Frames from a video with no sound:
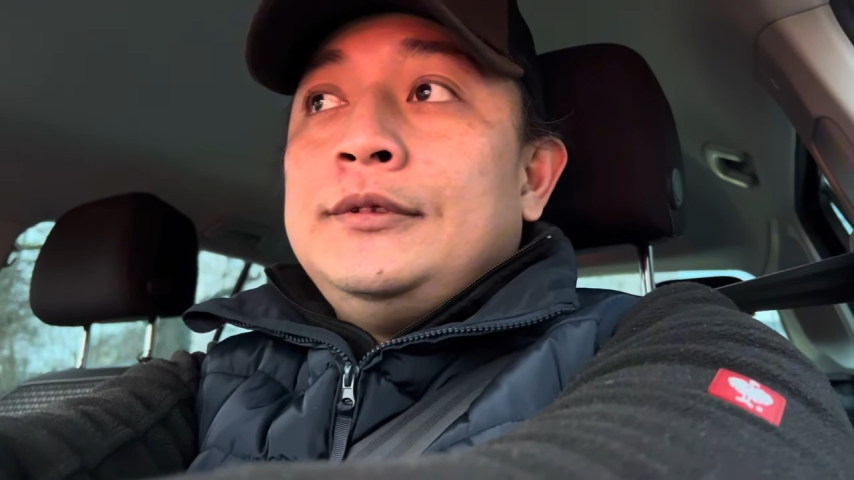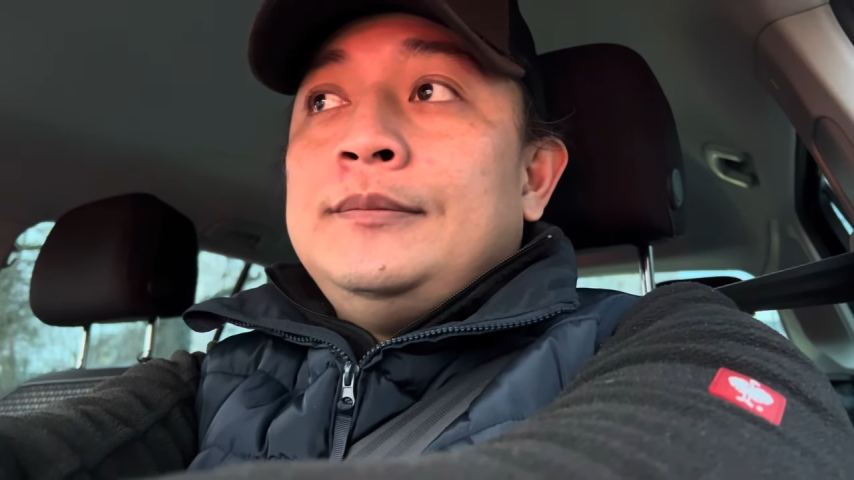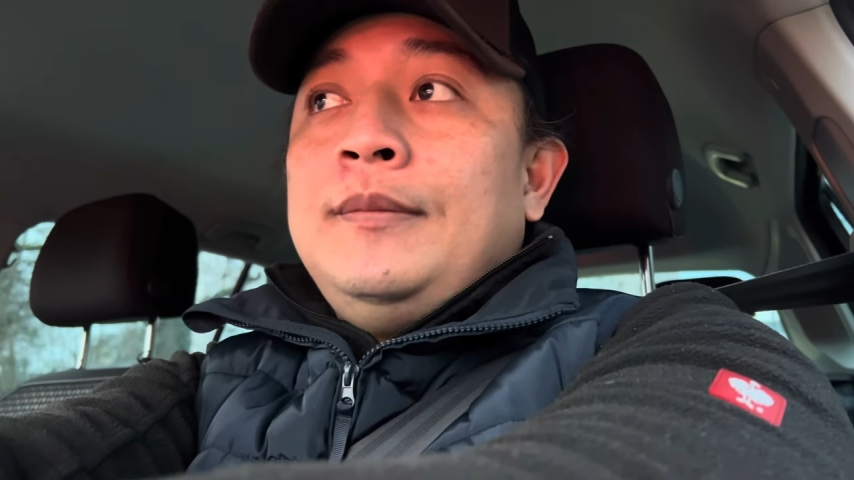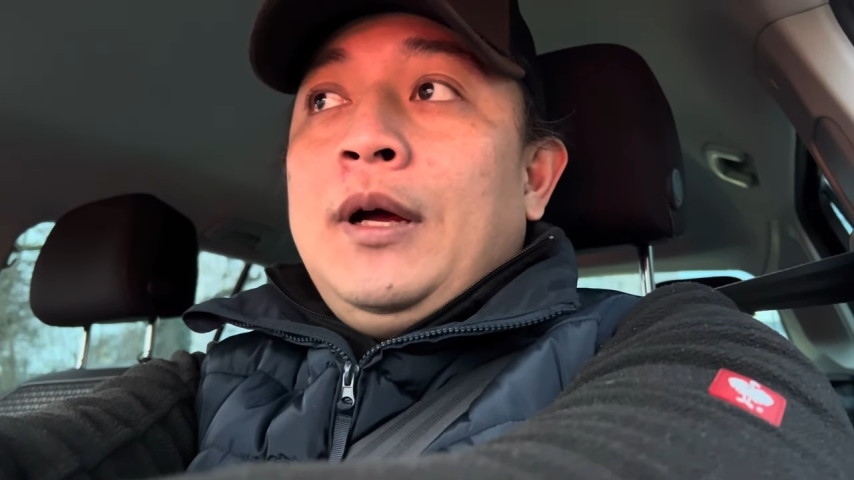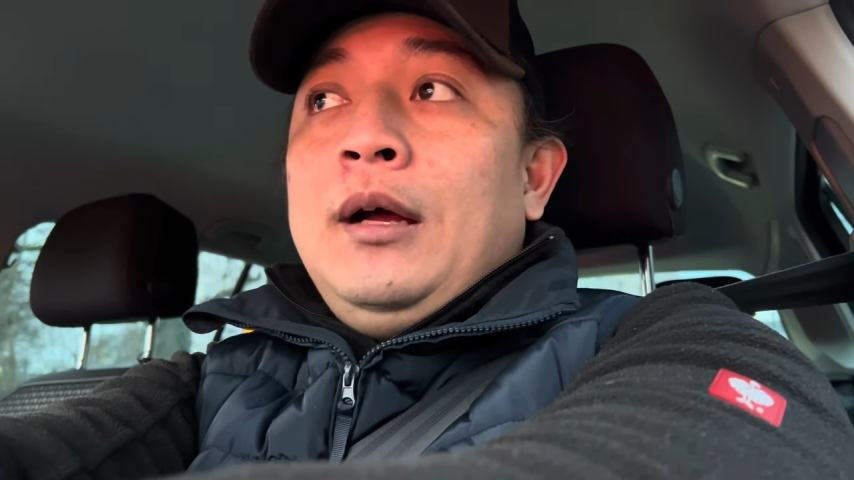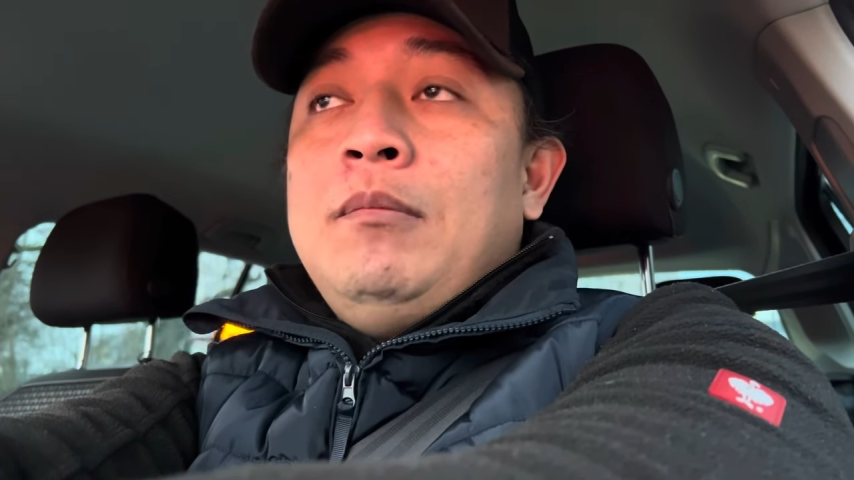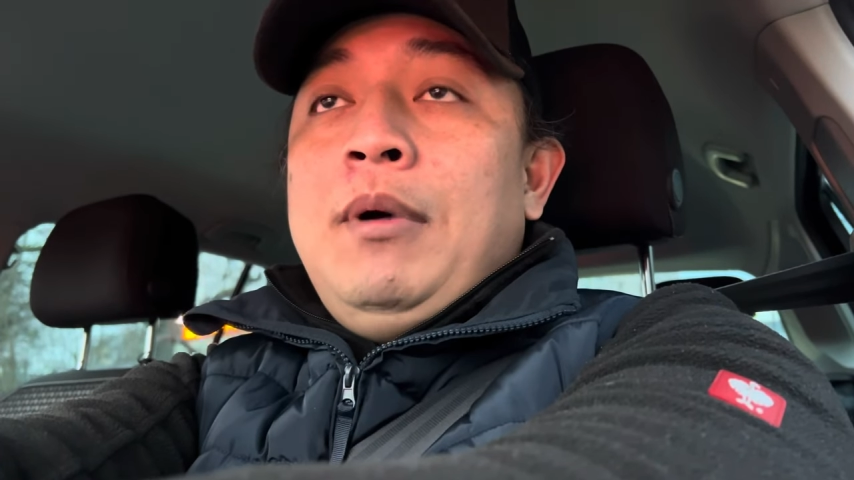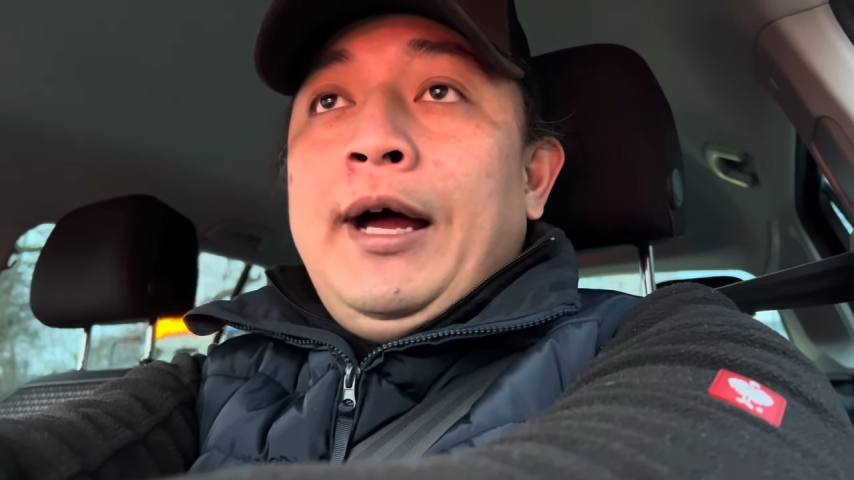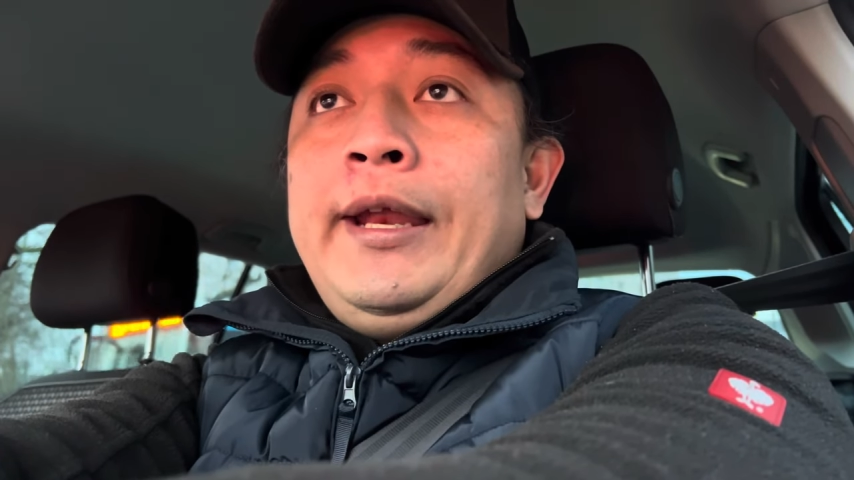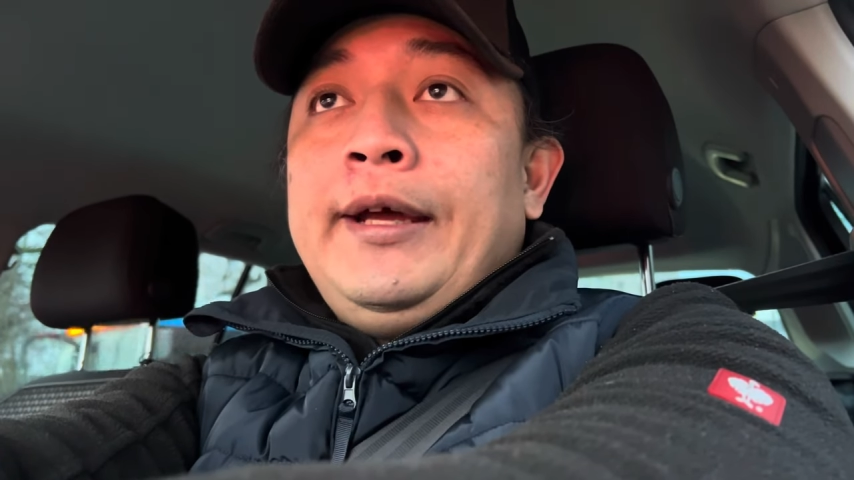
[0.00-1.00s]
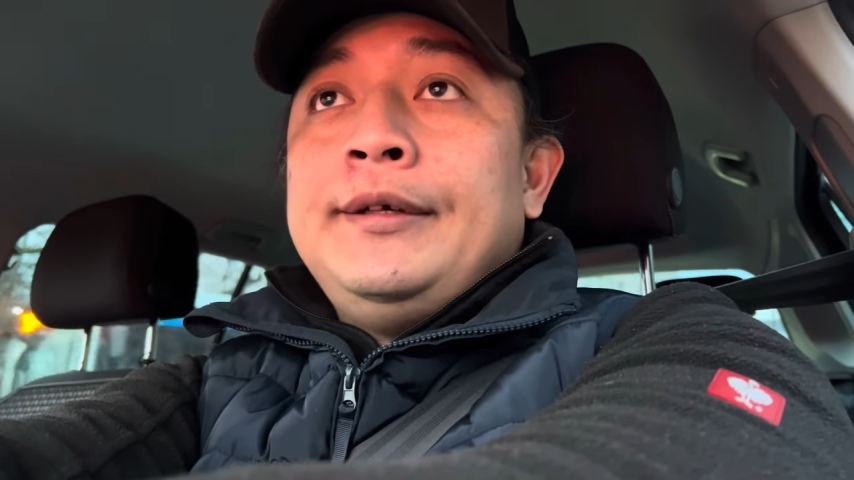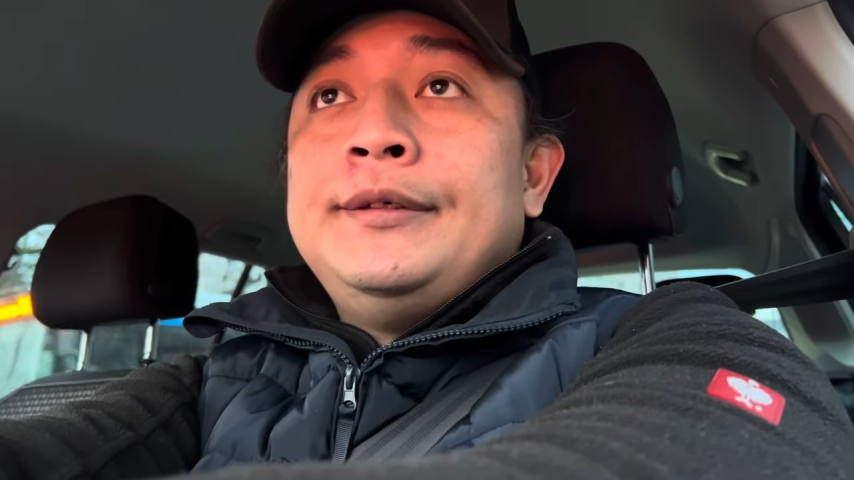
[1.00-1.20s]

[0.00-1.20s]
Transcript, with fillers: mga bara